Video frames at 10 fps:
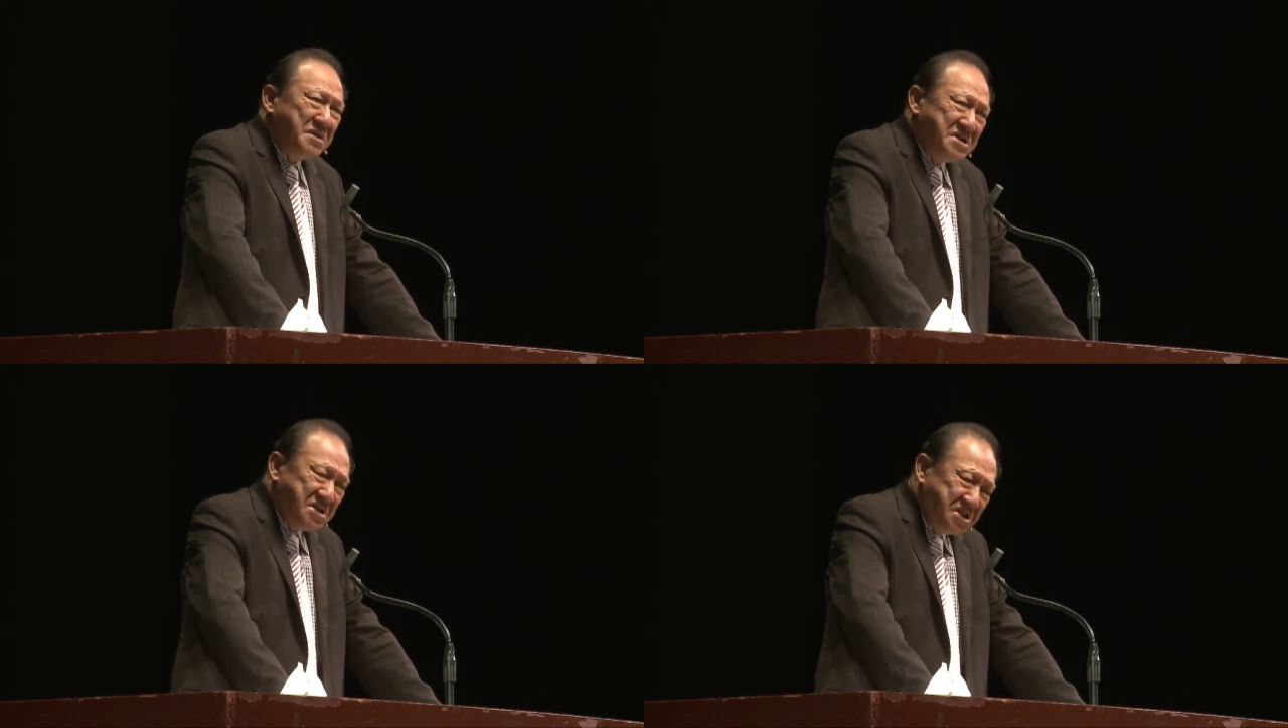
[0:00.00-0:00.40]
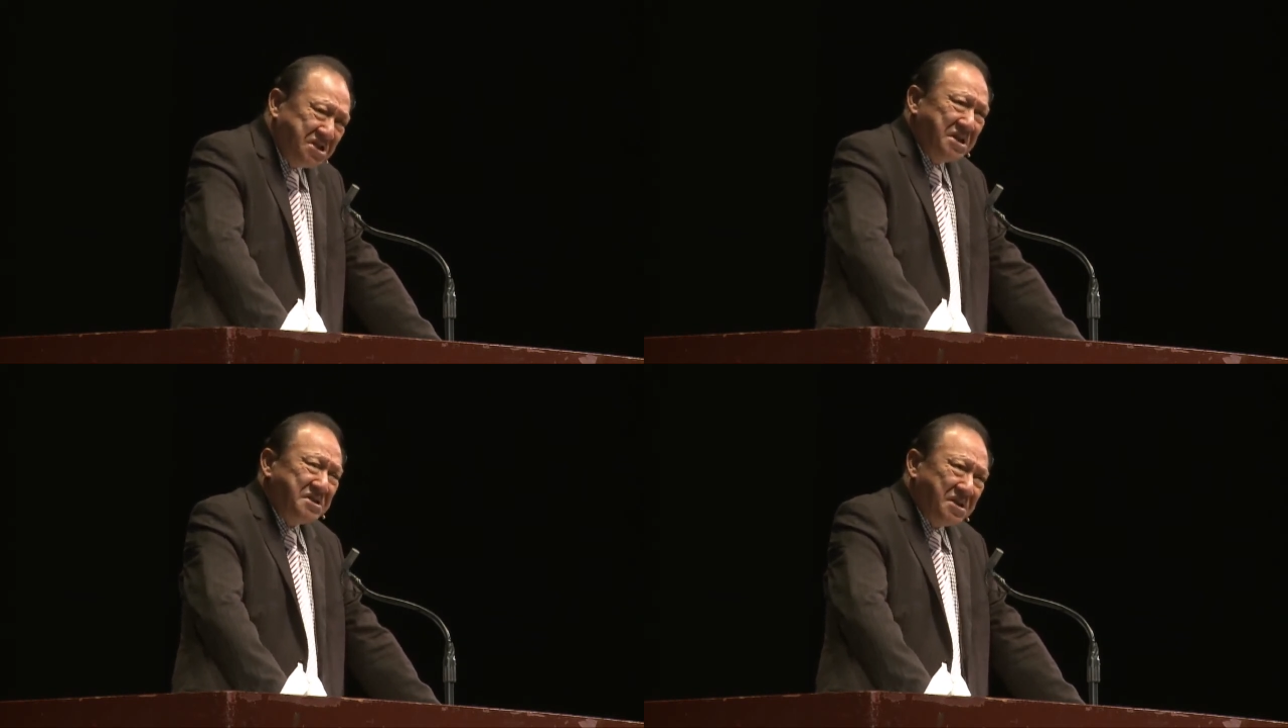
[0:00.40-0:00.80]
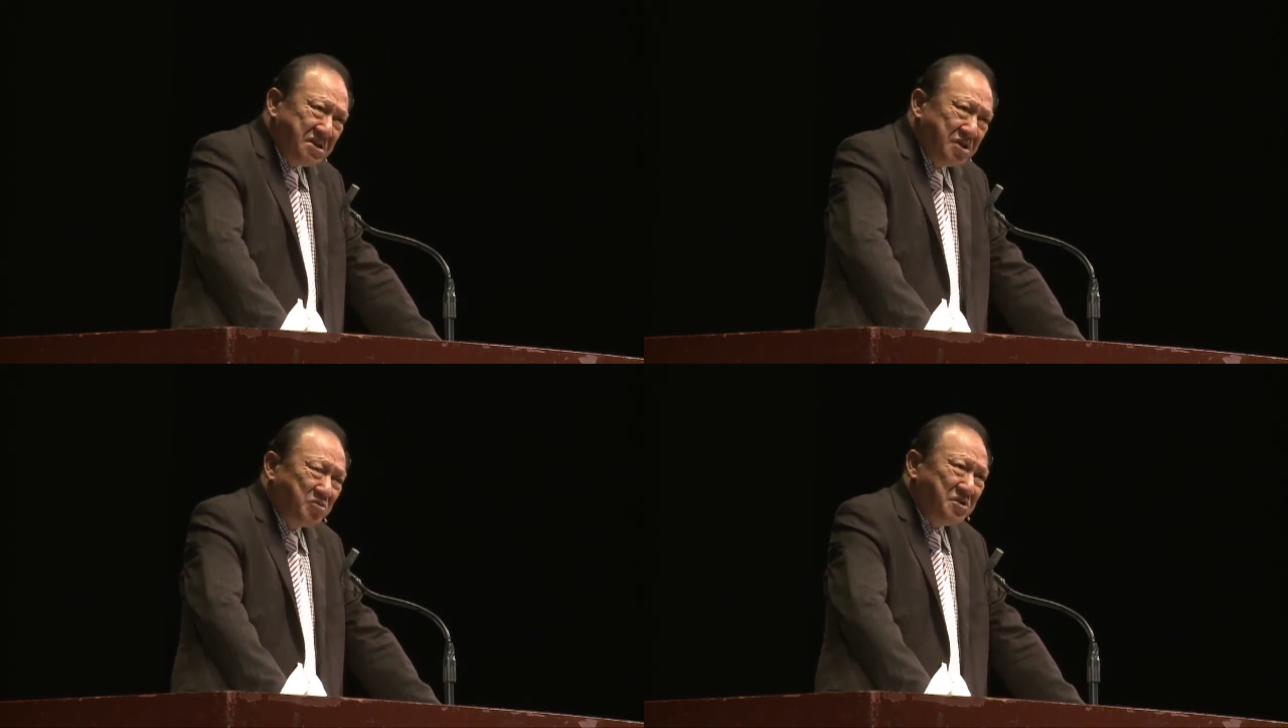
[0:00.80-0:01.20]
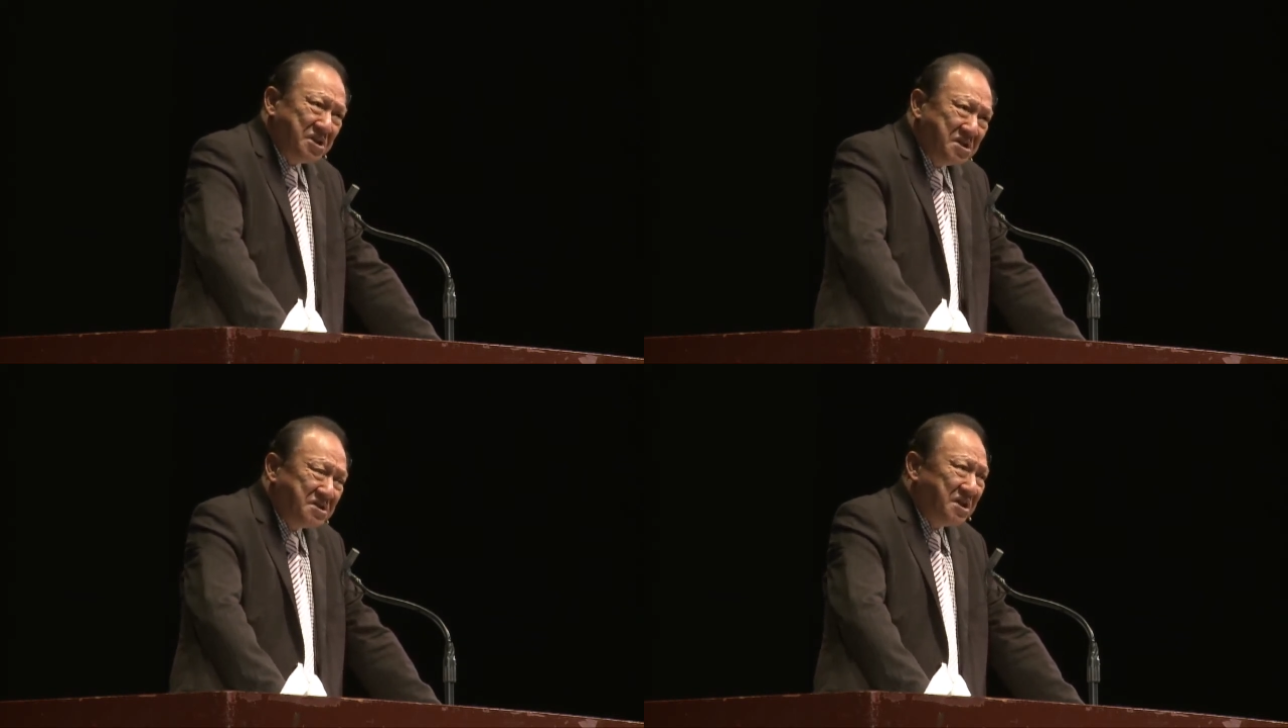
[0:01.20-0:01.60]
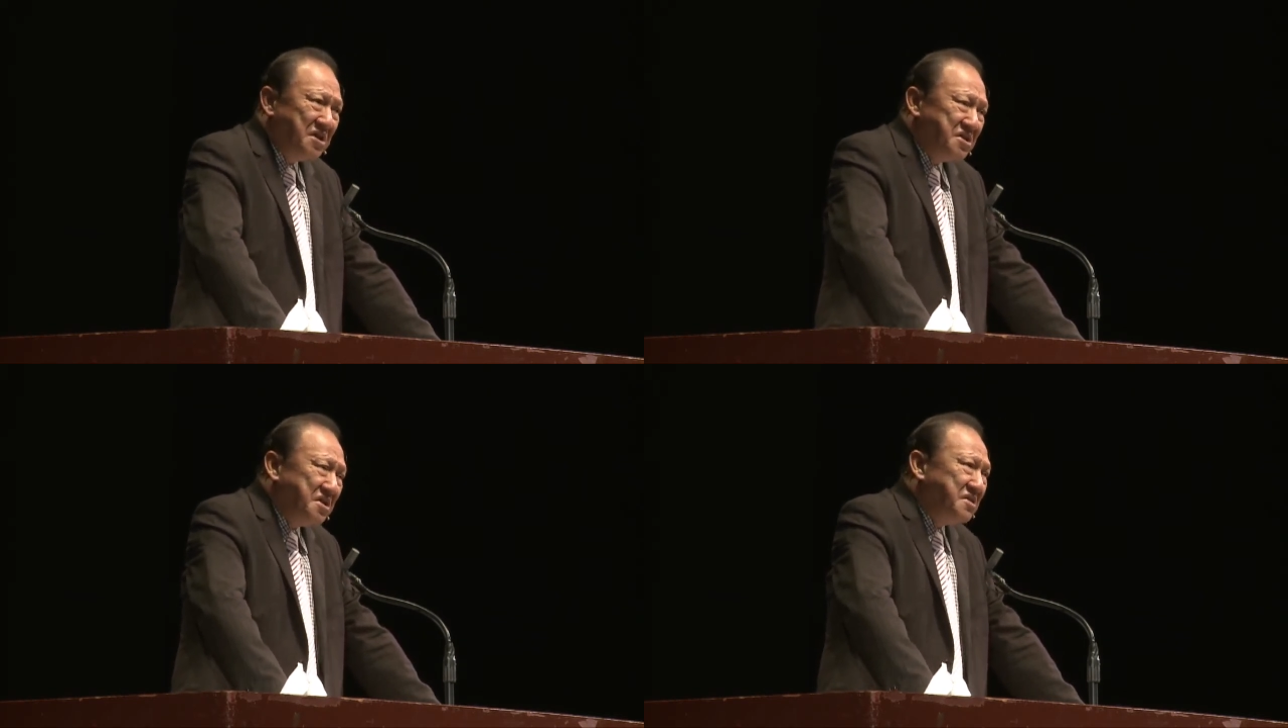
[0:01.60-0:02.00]
怎么解释耶稣行
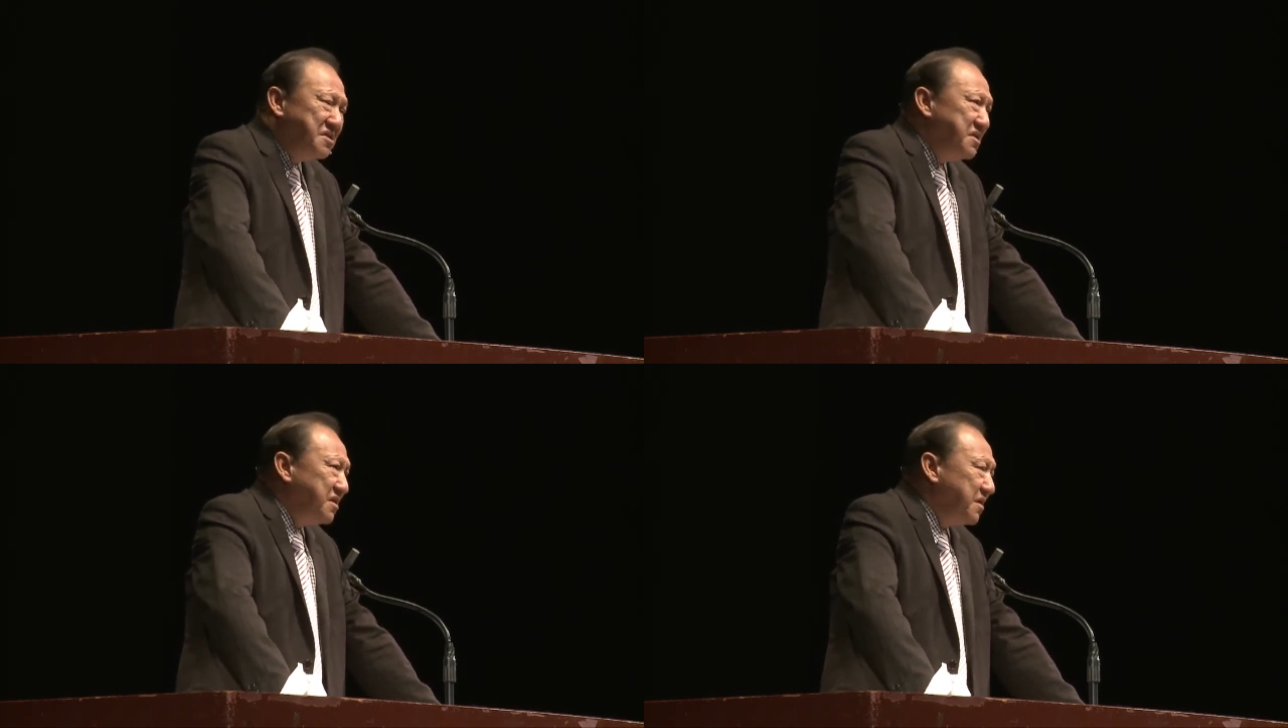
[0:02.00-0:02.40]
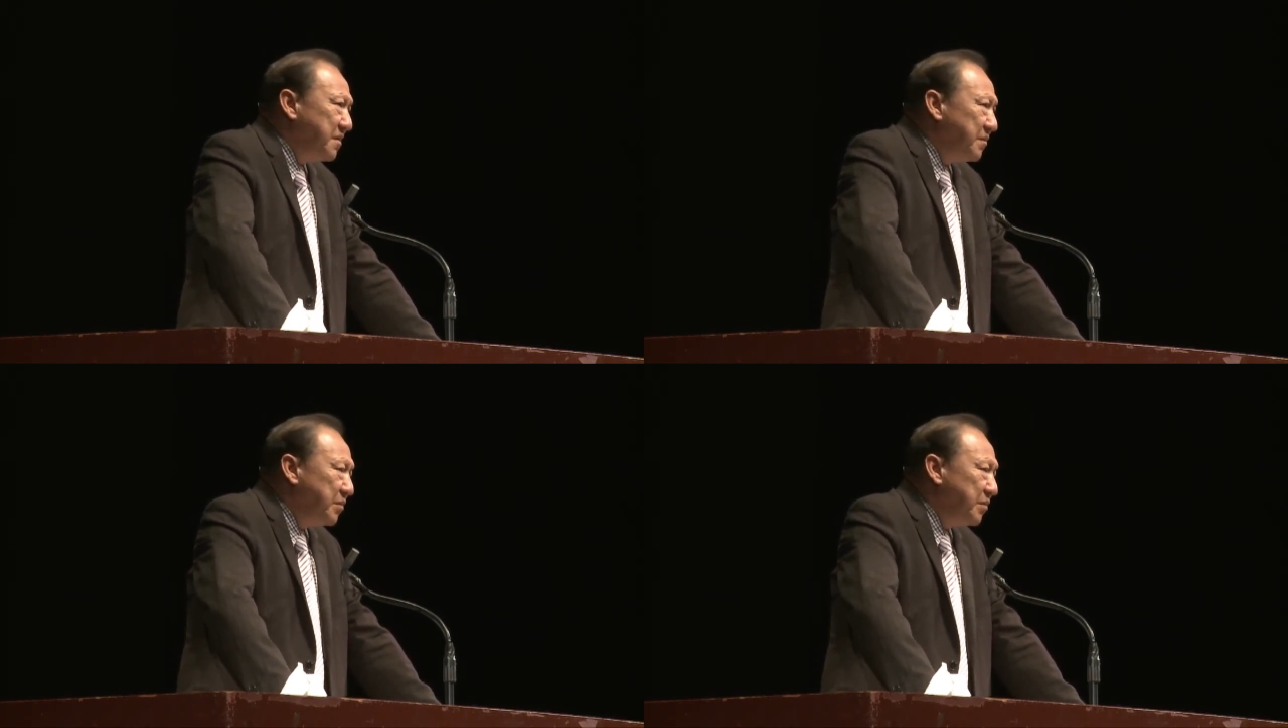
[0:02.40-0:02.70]
神迹的事情呢？